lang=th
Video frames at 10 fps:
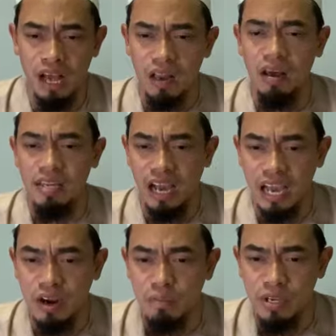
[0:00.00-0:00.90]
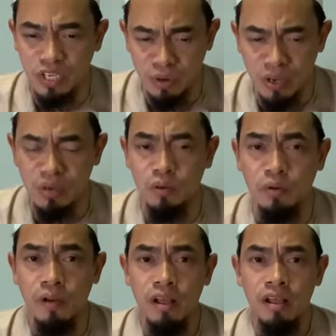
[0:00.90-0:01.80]
อัลลอฮ์ยังให้เรามีชีวิตอยู่
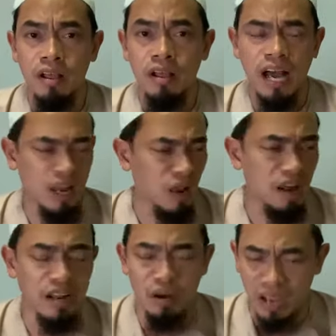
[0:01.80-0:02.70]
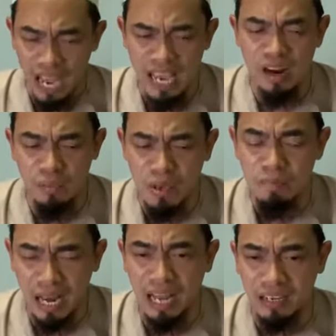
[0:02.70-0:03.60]
อัลลอฮ์ยังให้เรามี
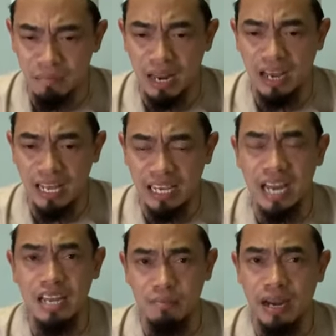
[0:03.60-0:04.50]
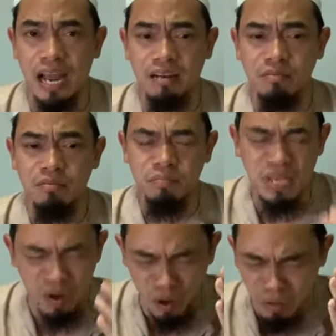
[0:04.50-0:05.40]
พลังกำลังในการอิบาดัต
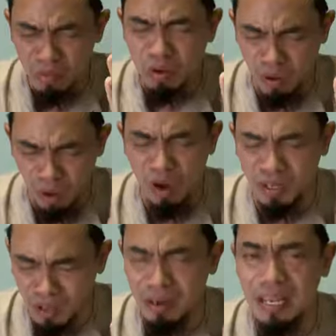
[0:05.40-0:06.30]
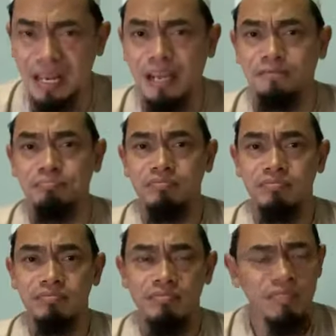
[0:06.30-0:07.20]
พี่น้องขอตอนนี้นะ
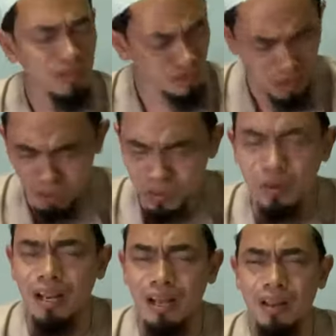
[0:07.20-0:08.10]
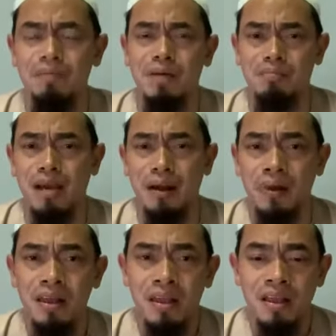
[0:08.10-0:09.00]
ขอโทษอัลลอฮ์มา
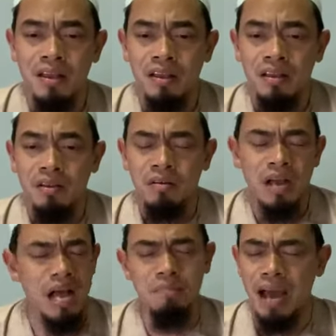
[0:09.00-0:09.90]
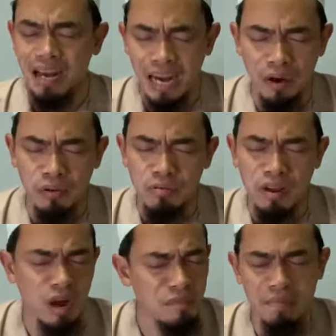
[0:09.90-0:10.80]
กๆอามาน
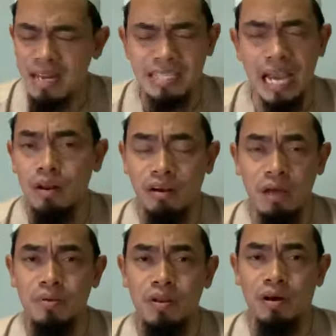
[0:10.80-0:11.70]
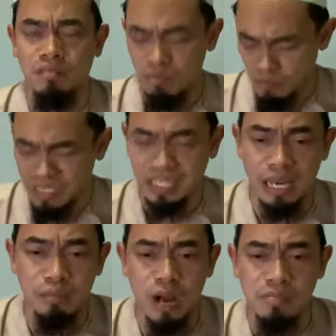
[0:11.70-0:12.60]
เราไม่มั่นใจหรอกครับพี่น้องว่าจะ
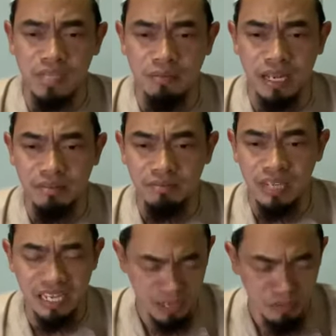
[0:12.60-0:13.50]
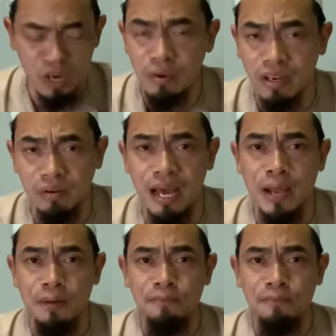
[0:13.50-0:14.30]
ทำความสำเร็จให้กับชีวิตเราได้